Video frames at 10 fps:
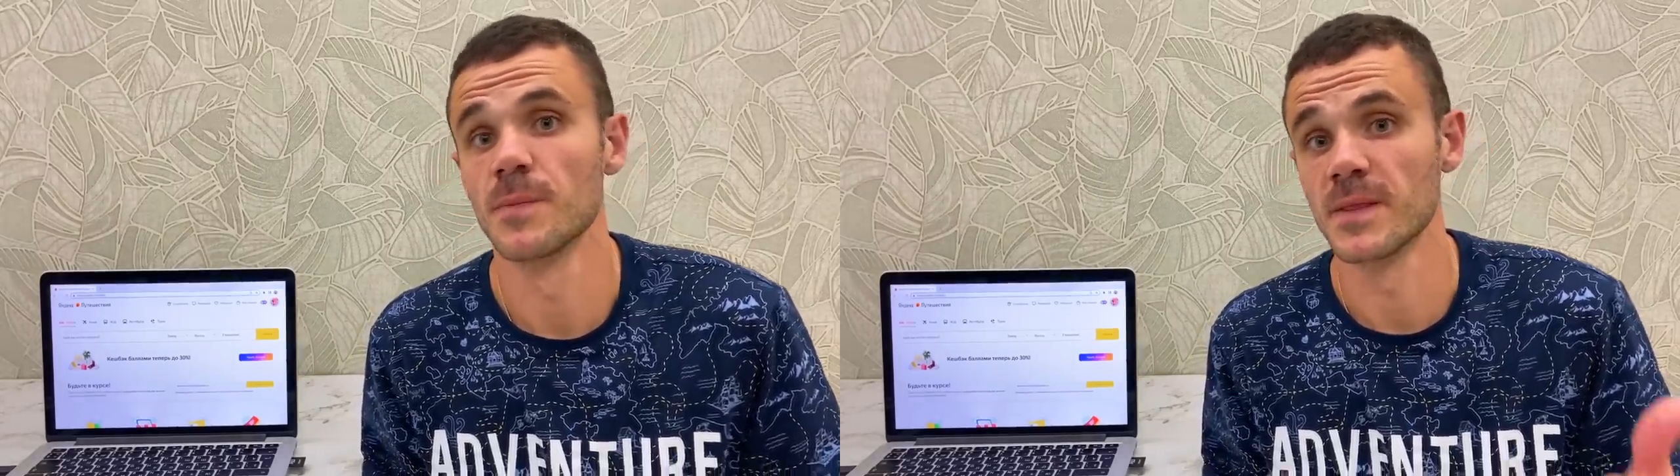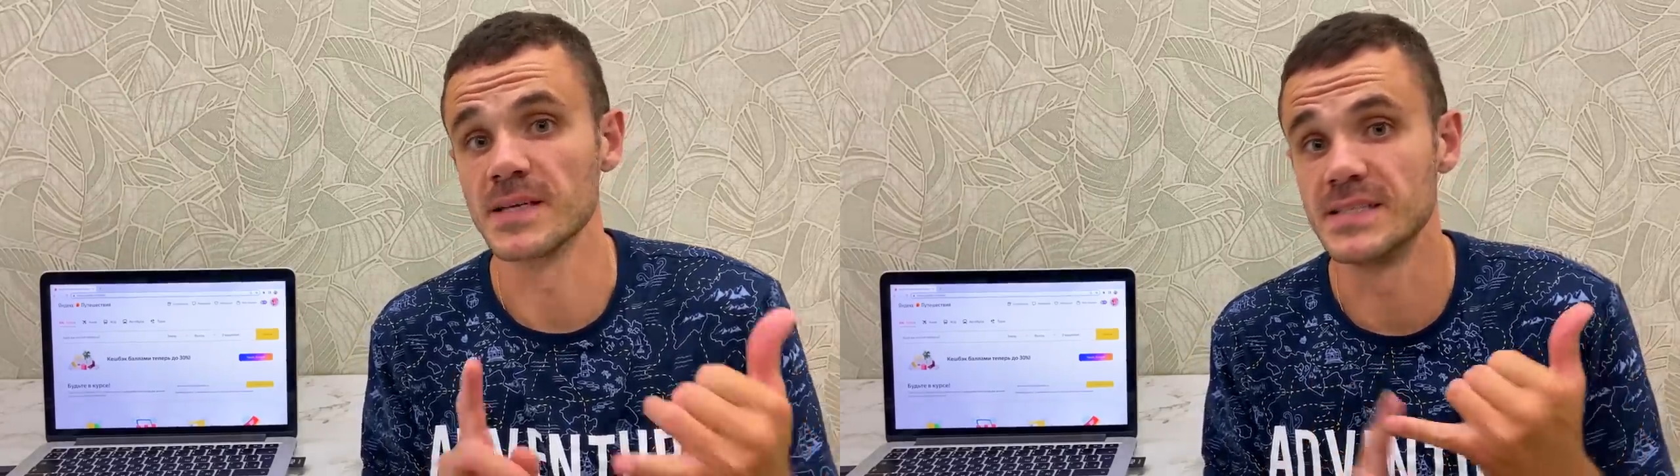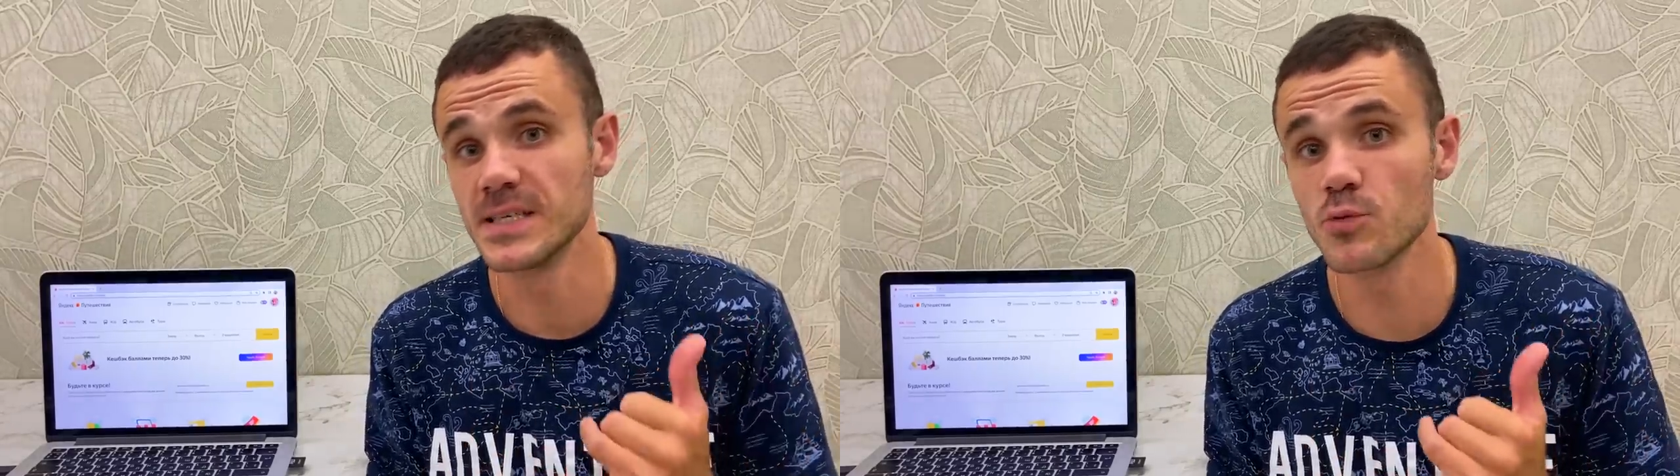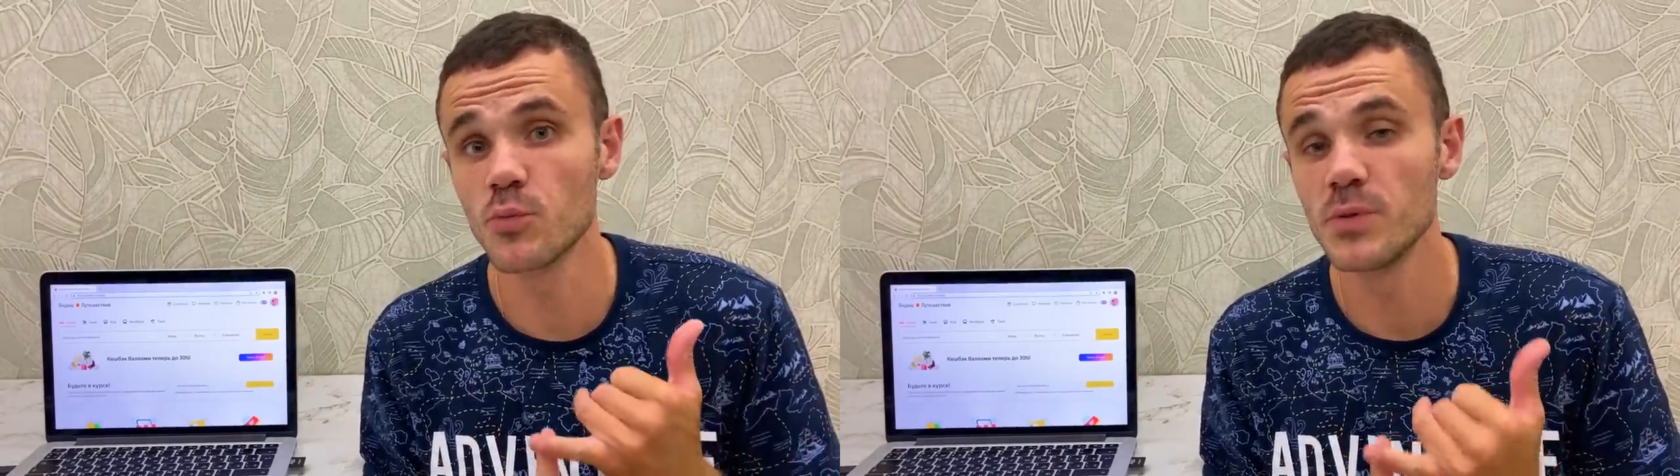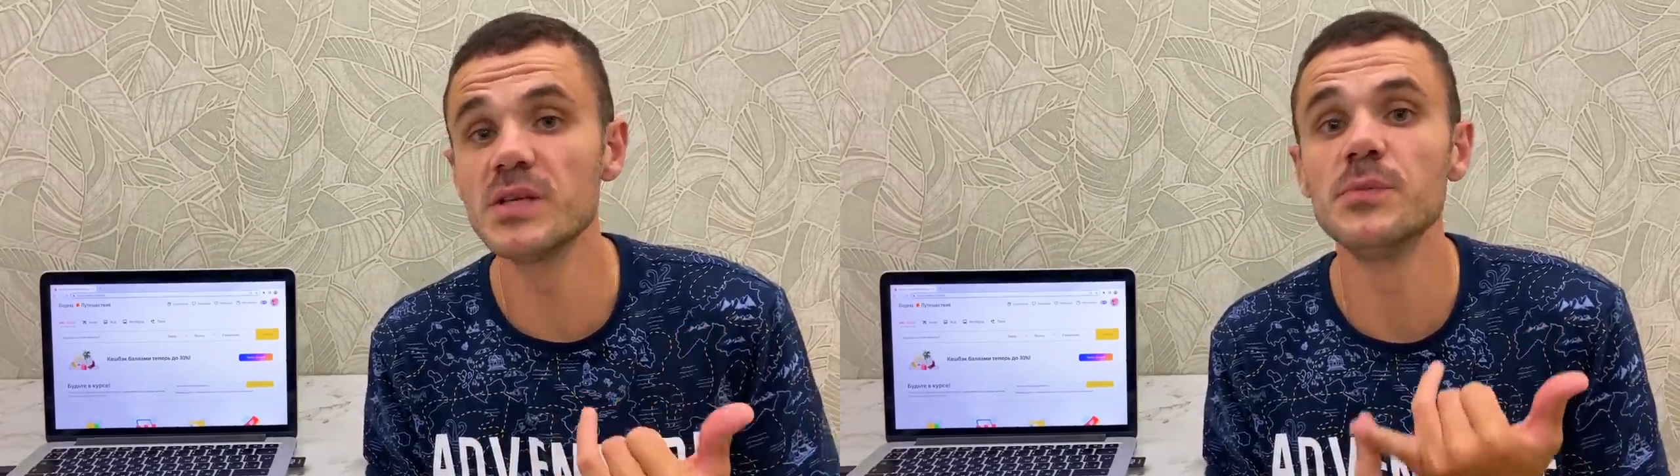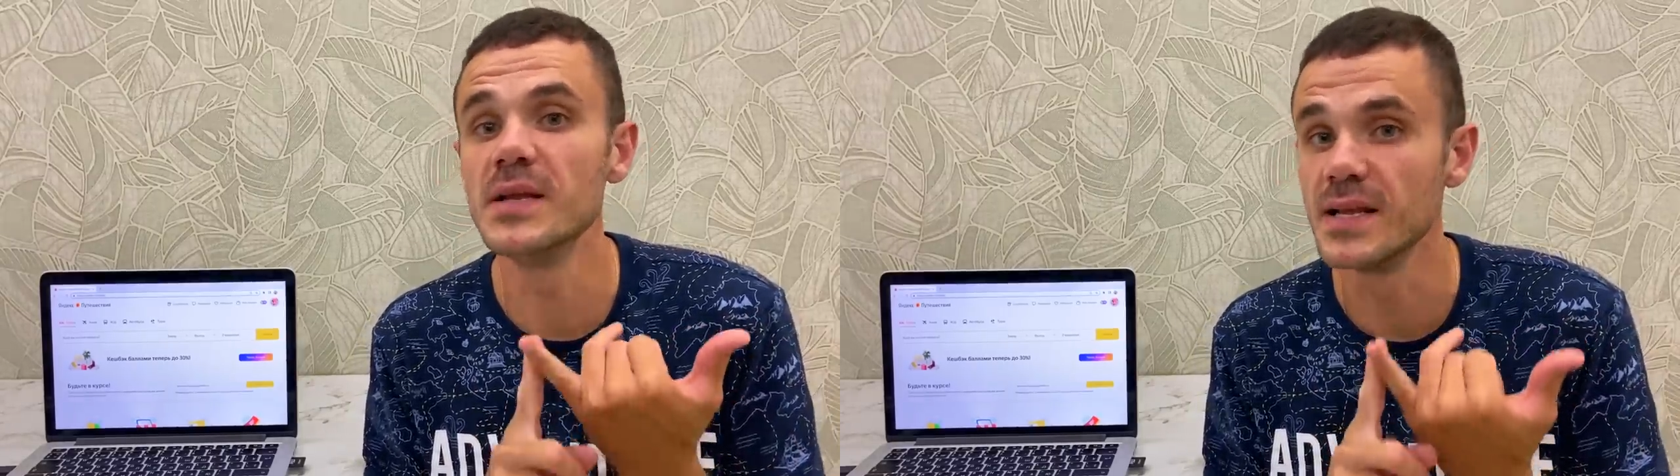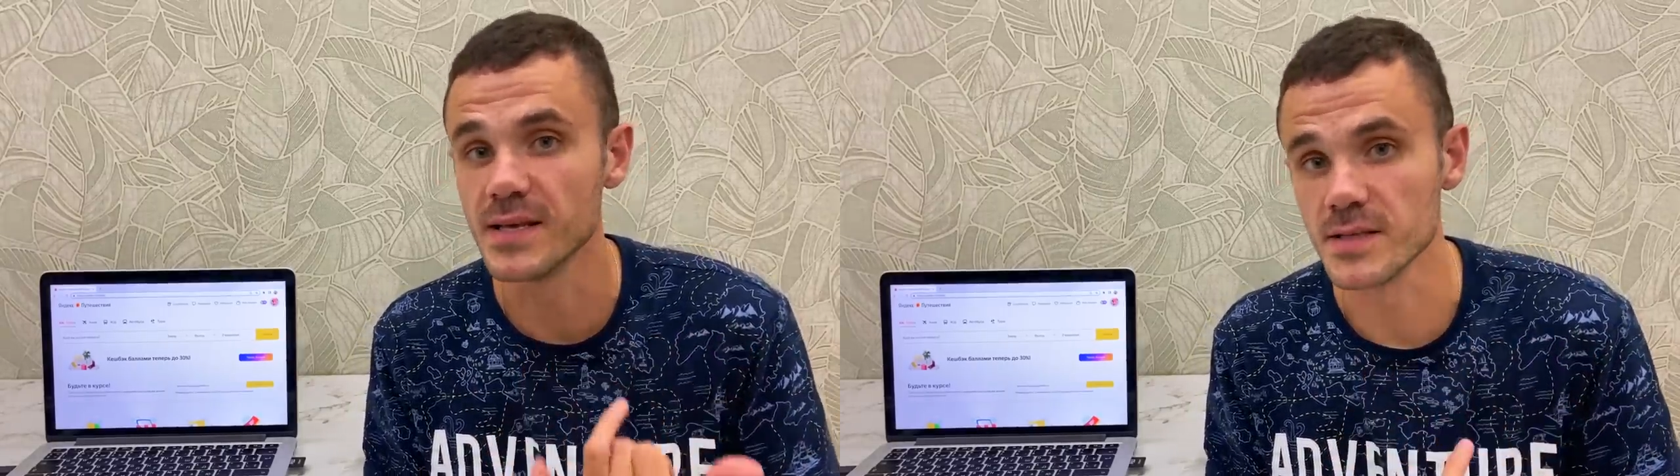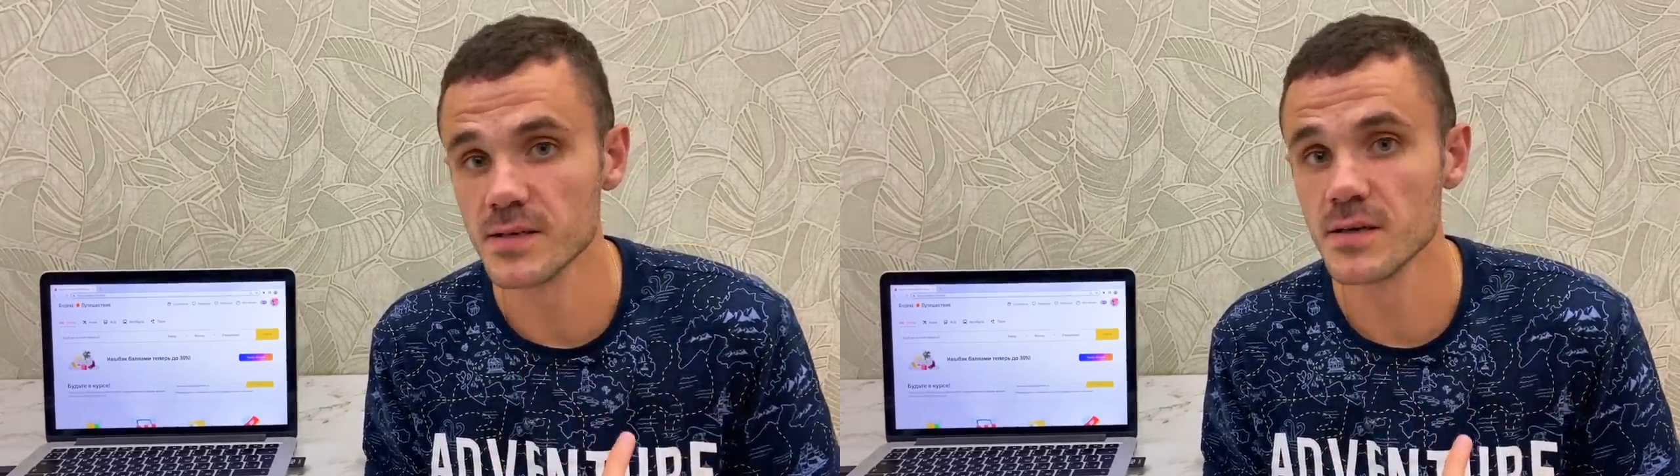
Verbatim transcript: где купить билеты,